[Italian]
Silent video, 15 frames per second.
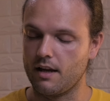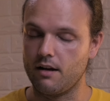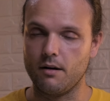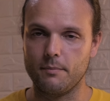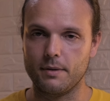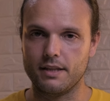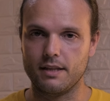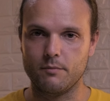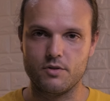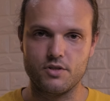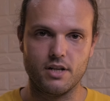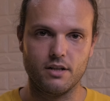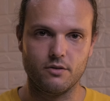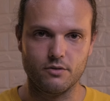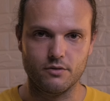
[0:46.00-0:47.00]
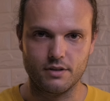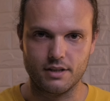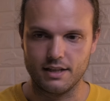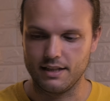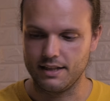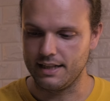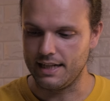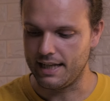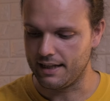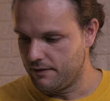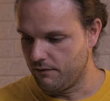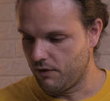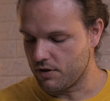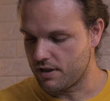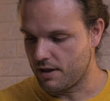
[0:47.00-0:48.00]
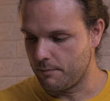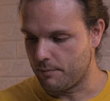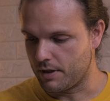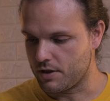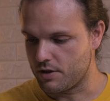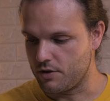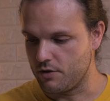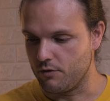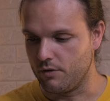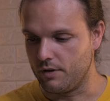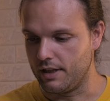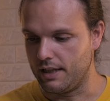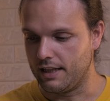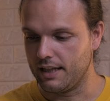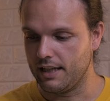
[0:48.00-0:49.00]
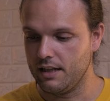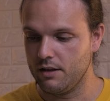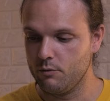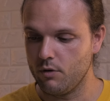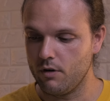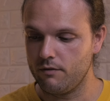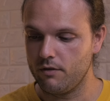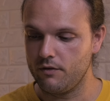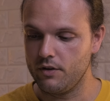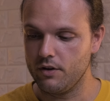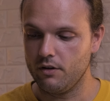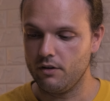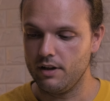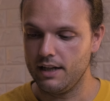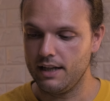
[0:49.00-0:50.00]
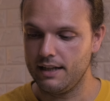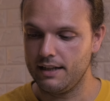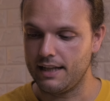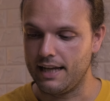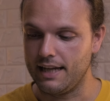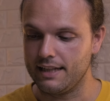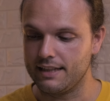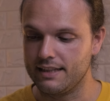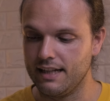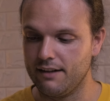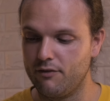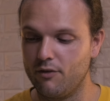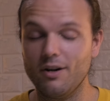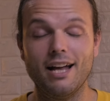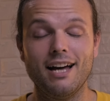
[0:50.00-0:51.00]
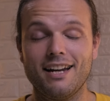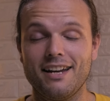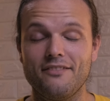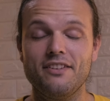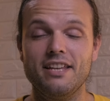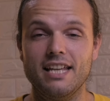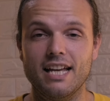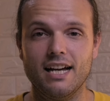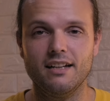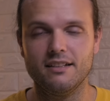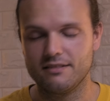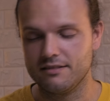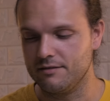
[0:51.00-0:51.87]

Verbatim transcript: Allora, partiamo già con le vostre impressioni. Il nuovo viola è da volare via?